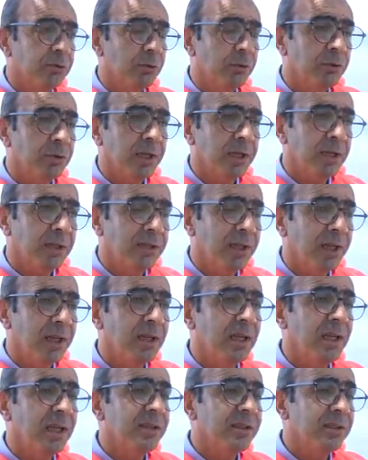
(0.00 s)
sonra
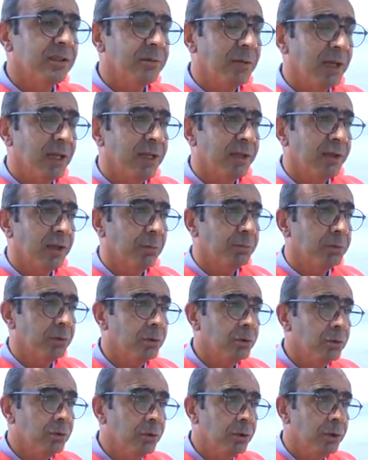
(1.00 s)
değerlendirmeler
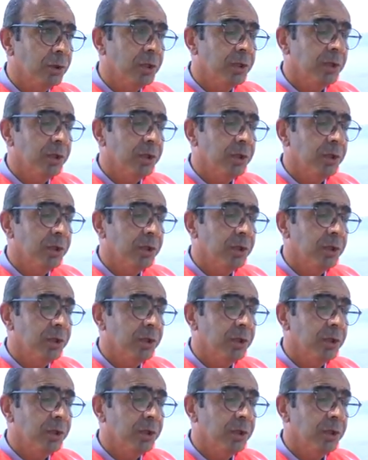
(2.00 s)
yapılıyor